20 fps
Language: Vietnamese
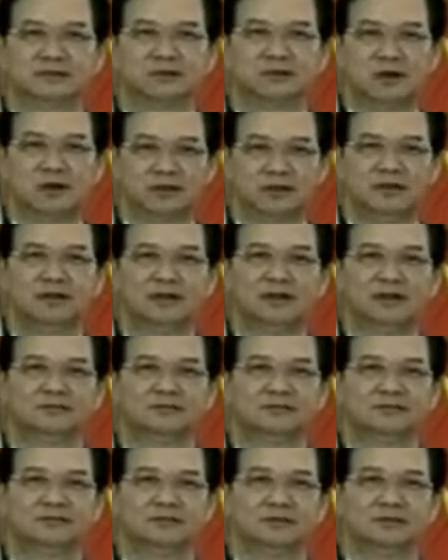toàn diện
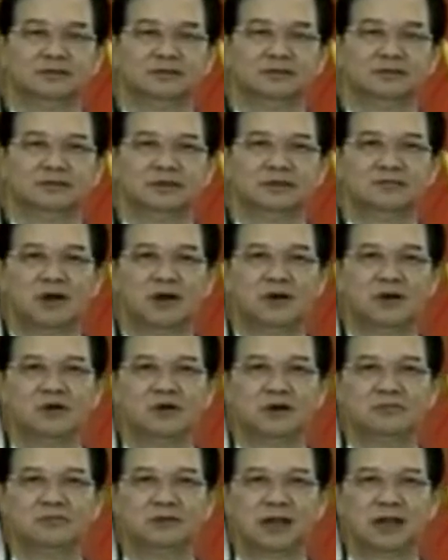bao
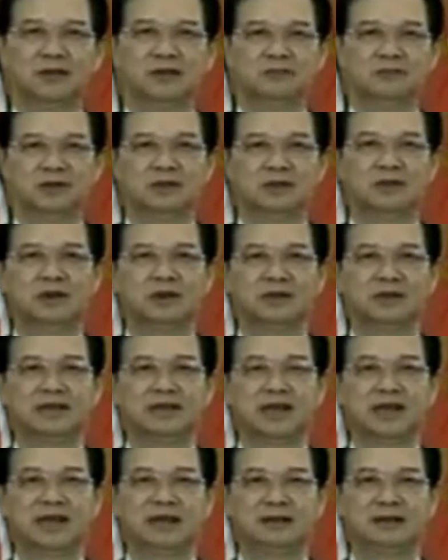gồm cả 10 quốc
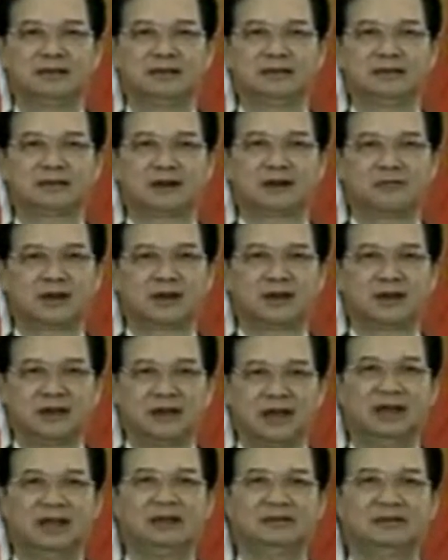gia Đông Nam
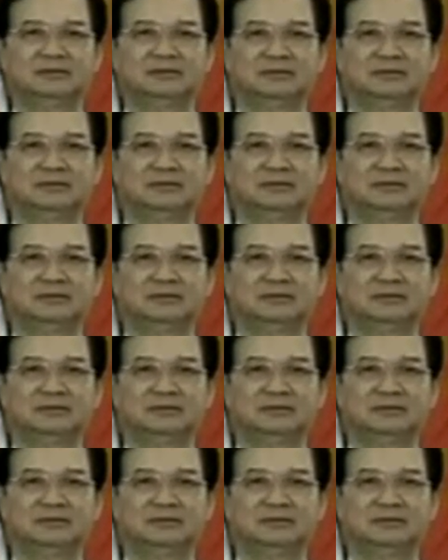Á